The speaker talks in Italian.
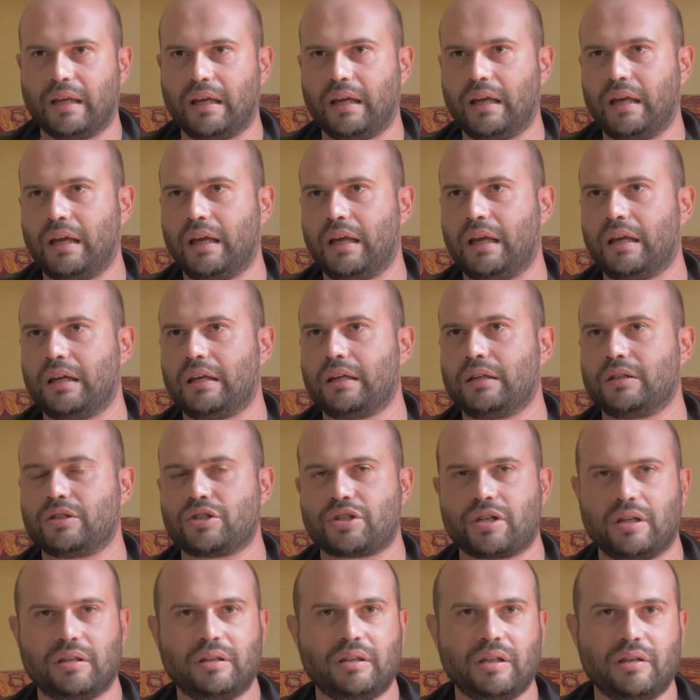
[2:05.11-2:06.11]
e
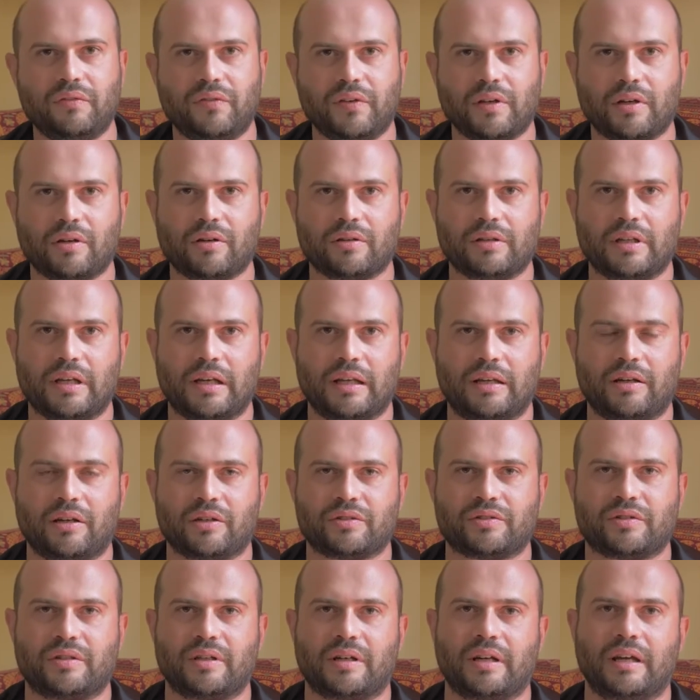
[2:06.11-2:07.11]
scientifico delle
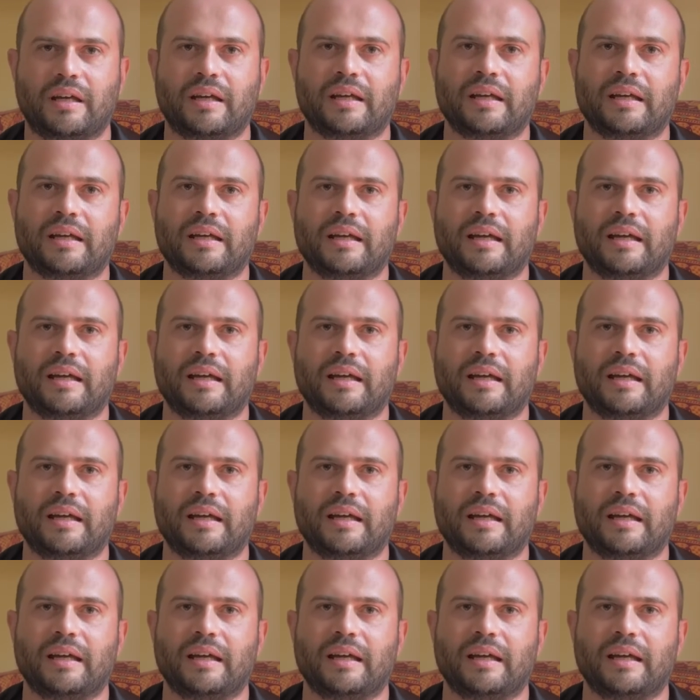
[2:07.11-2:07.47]
nostre